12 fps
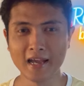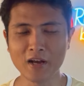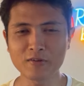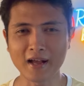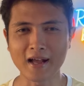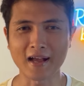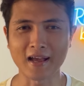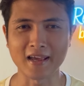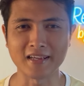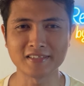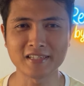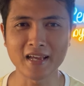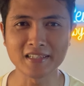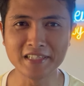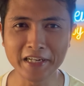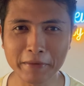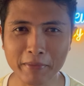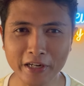Halo guys,
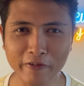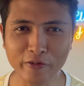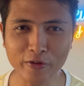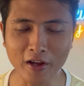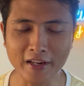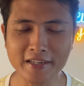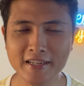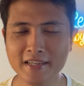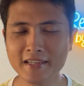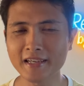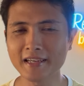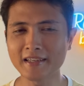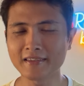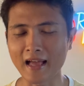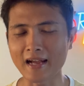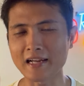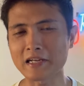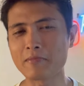jadi pada video kali ini
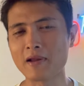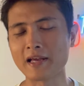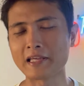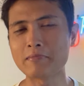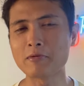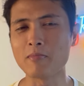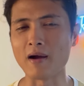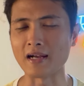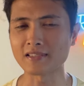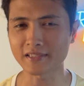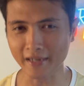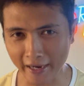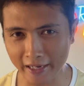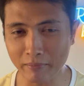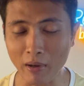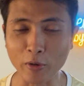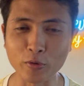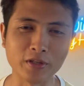kita akan kembali lagi membahas raket
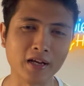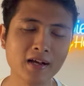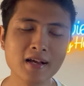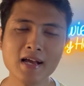baru ya.